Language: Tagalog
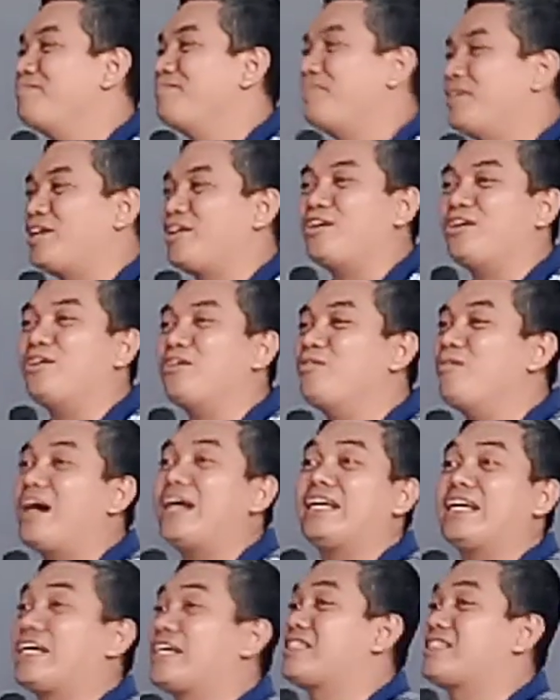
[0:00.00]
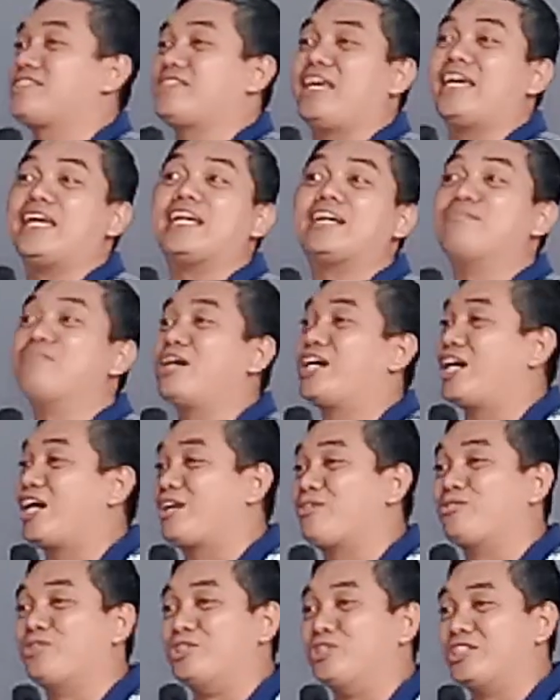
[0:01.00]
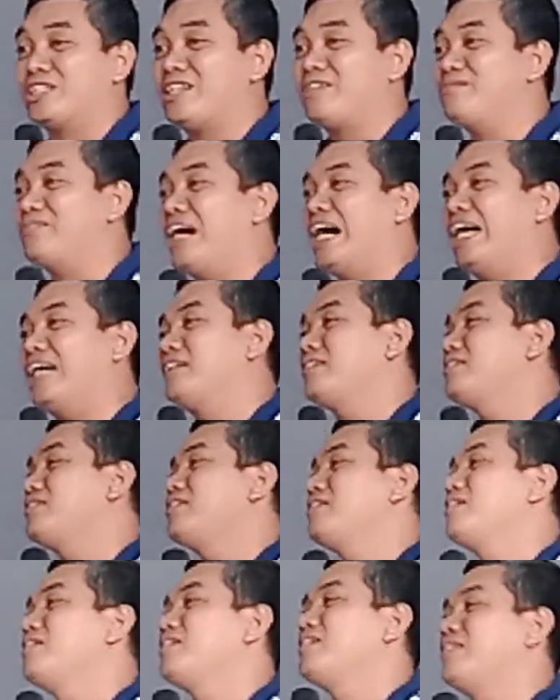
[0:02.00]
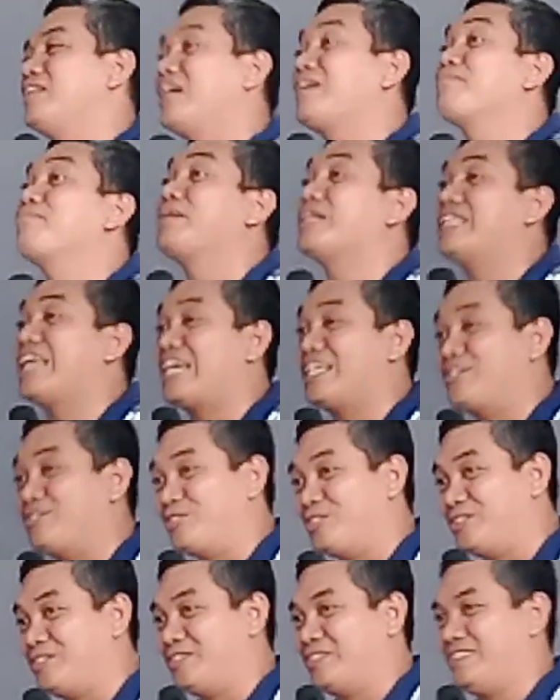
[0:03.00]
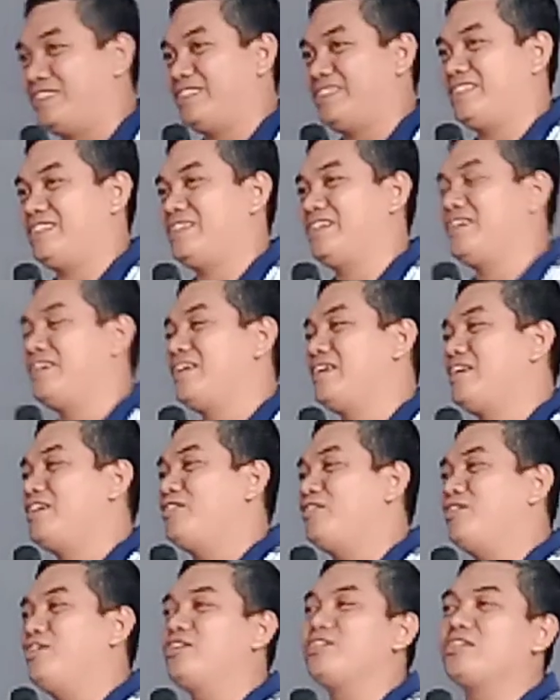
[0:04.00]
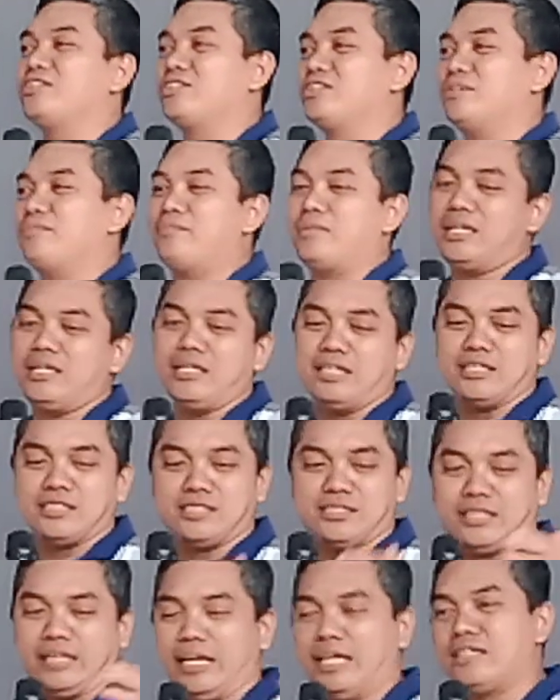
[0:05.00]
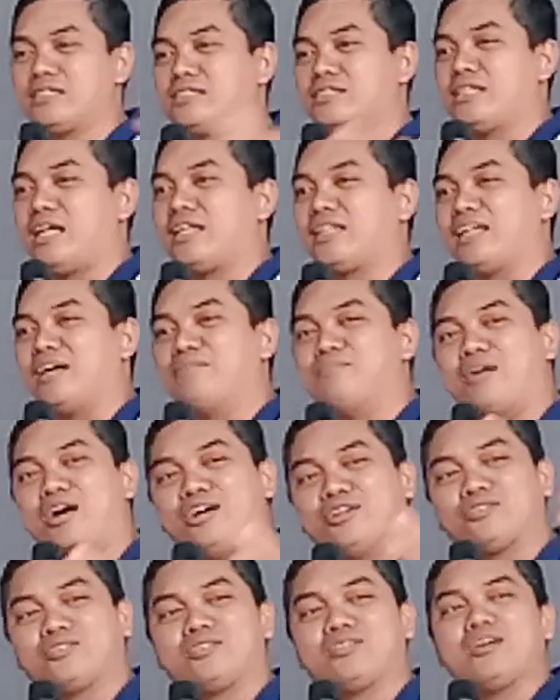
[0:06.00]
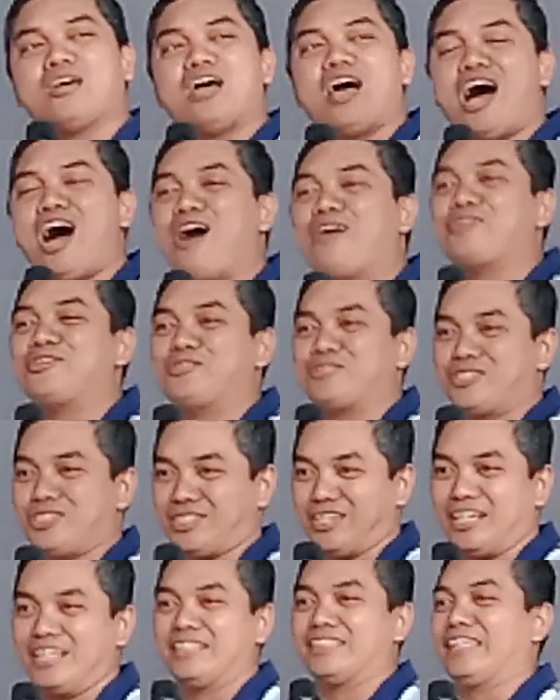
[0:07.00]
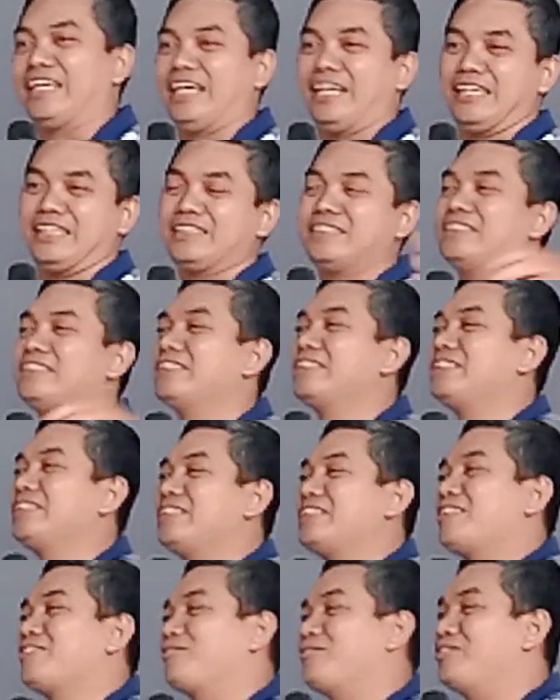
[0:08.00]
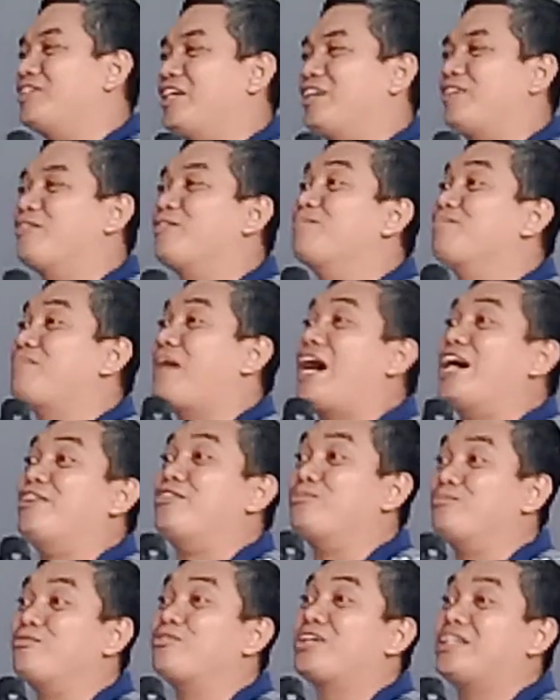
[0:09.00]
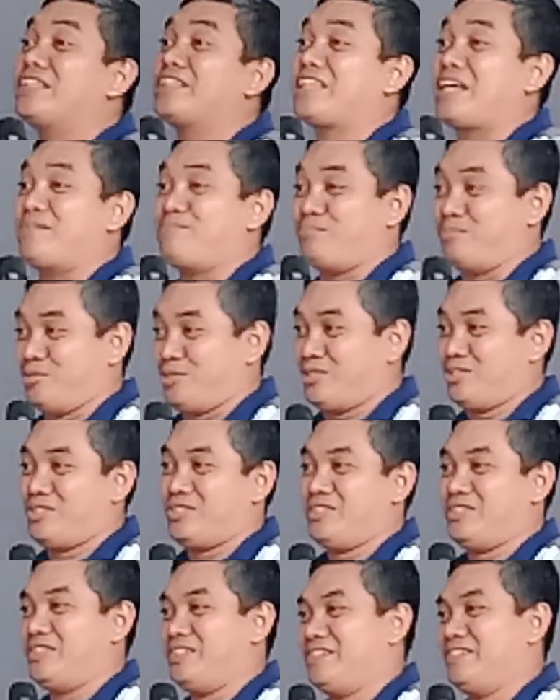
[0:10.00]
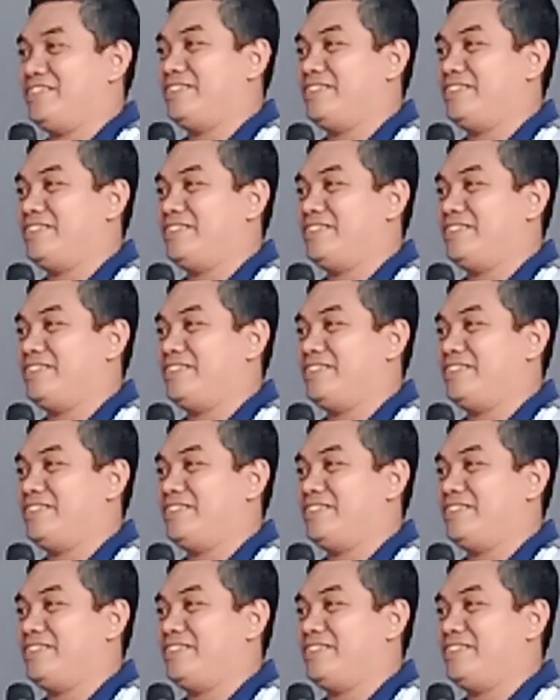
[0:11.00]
Pero wa nagstay nga makaruyon naman, nagpadayon. Oh. Amen. Uh, eh, the ministry, it's not about how you started, kundi kung paano mo gintapos.